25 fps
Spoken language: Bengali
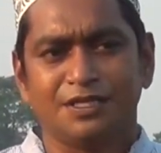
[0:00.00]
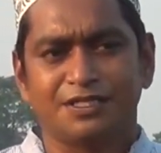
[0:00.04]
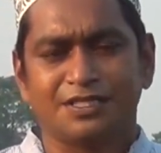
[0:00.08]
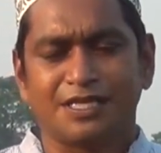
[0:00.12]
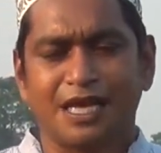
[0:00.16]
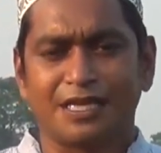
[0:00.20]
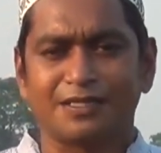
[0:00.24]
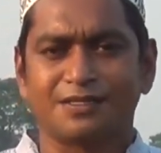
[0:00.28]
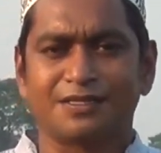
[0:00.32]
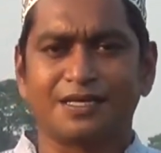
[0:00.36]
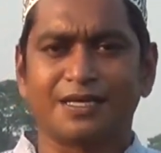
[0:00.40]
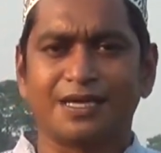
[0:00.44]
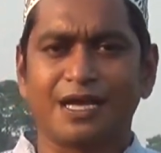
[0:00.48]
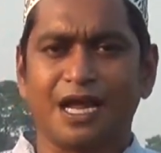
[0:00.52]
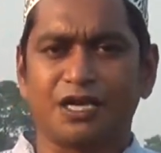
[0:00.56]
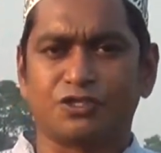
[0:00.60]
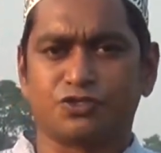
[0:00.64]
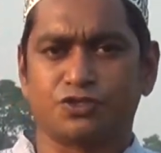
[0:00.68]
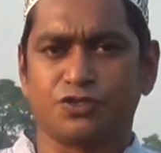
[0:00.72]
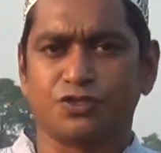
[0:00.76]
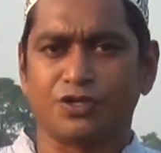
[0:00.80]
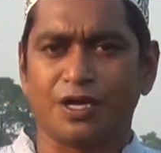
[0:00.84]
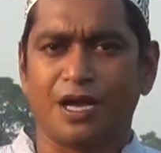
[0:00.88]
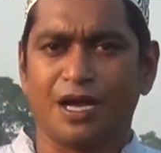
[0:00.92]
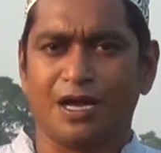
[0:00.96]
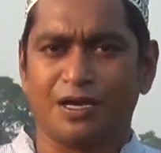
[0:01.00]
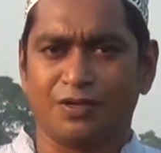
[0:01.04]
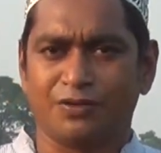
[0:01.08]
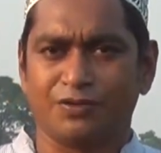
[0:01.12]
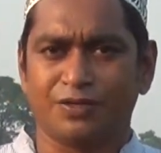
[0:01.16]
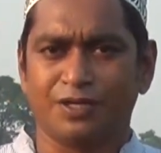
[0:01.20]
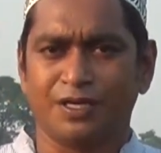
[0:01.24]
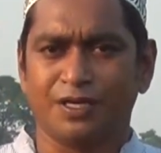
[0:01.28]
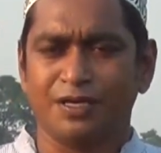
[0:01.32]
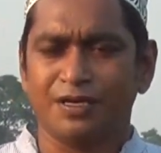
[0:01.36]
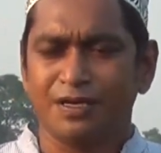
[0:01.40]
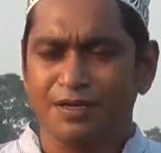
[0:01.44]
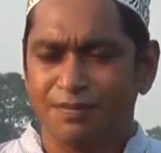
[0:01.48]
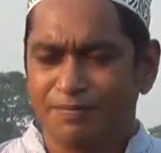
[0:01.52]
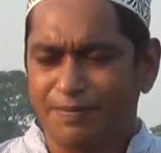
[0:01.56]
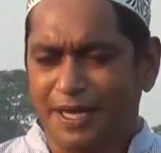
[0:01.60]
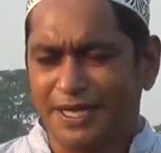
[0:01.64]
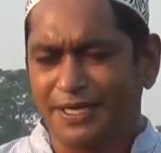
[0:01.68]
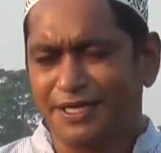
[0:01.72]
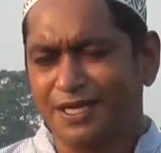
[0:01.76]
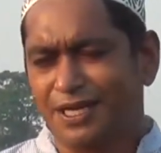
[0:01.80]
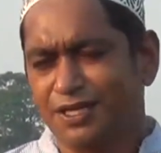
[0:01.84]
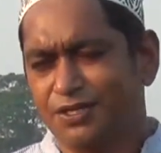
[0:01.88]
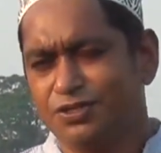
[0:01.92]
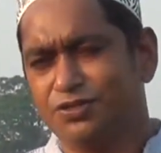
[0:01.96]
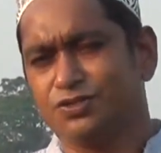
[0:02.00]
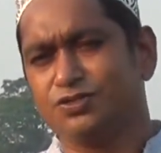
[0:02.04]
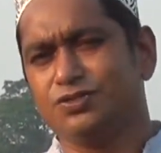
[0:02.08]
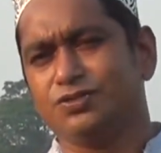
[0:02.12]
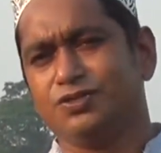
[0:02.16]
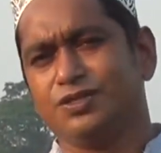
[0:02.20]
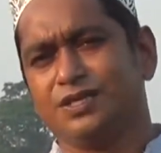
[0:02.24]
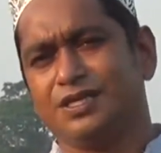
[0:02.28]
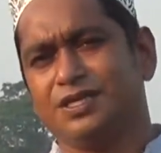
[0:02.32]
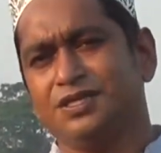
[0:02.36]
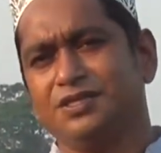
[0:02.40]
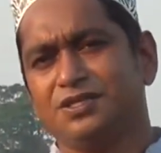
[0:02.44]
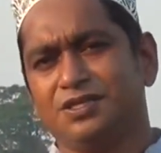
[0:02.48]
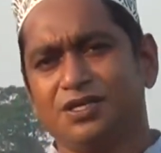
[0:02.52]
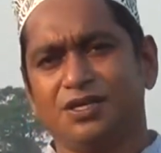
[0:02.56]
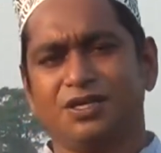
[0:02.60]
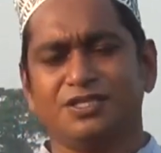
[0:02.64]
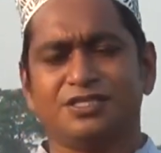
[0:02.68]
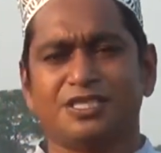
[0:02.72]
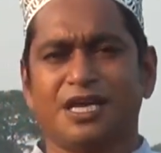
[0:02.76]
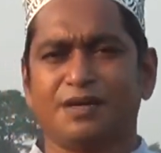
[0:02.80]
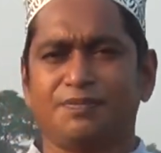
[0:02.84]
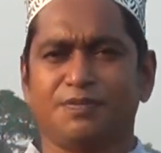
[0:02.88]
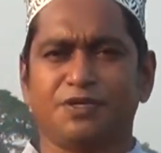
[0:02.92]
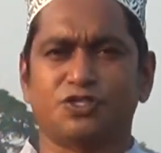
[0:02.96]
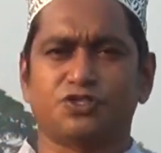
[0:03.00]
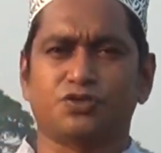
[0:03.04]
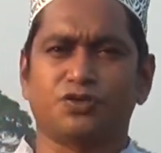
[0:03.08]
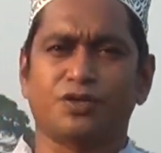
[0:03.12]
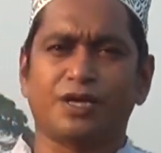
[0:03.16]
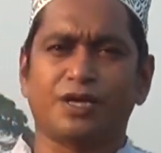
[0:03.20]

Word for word: সাত থেকে আটশো টাকা করে পাইকারিও যদি কিনতে হয় চার পাঁচশো